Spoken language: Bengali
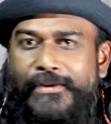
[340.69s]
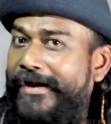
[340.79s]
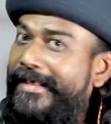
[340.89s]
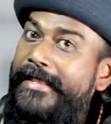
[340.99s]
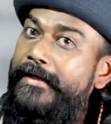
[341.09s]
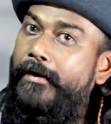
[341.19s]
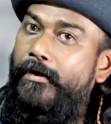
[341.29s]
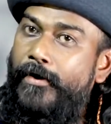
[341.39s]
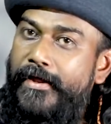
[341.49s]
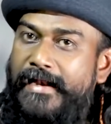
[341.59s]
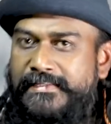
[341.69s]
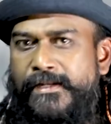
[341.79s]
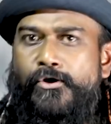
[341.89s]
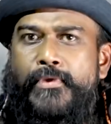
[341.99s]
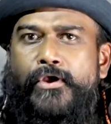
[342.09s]
এটা কি ওই
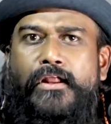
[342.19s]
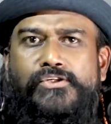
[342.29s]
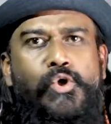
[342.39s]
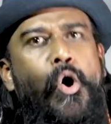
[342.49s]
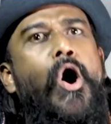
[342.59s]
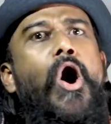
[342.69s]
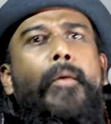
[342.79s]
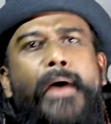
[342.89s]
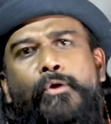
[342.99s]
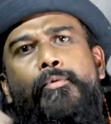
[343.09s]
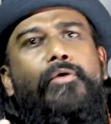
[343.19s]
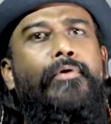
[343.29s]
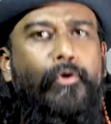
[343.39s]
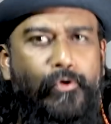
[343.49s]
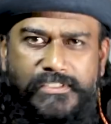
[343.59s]
রাসেল ডোমিঙ্গো না সব আরও বড়
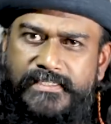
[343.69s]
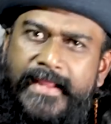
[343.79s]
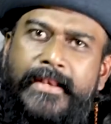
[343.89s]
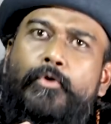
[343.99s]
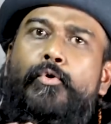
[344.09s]
বড় কোচরে এনে